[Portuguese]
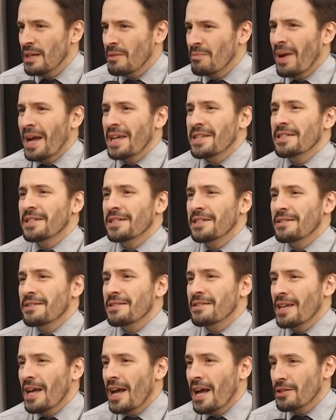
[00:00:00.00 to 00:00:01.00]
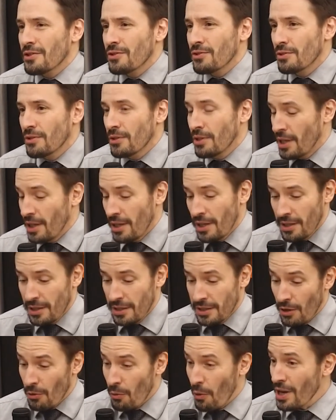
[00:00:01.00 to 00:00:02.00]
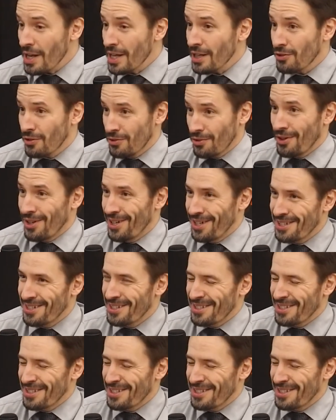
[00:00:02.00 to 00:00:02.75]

mais cansaço. Então, olha só.